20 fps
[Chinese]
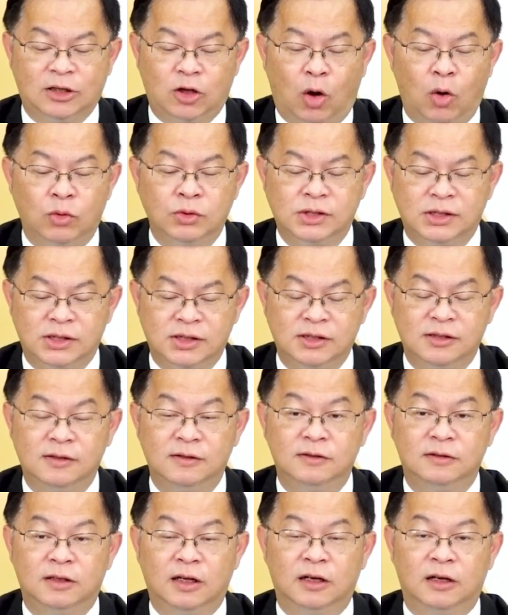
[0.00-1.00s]
投
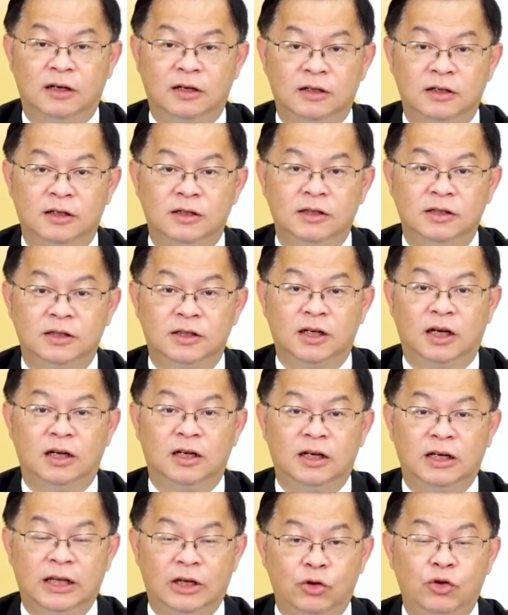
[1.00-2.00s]
资的这
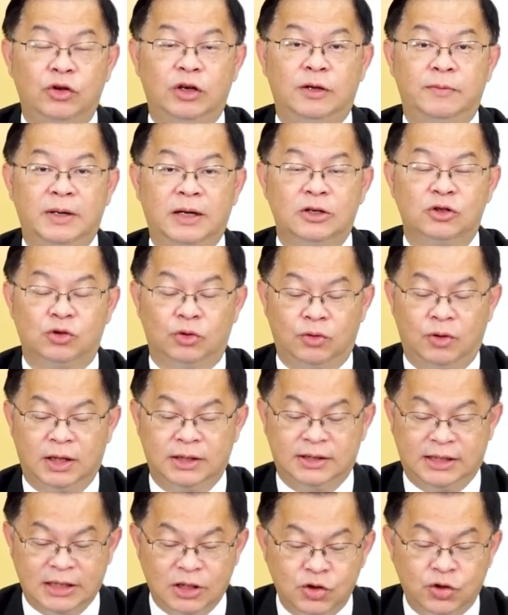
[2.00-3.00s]
个领域里面来说的话，
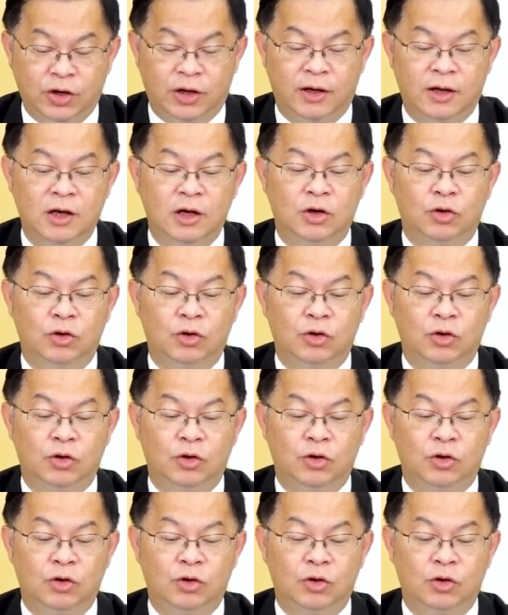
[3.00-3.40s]
的确，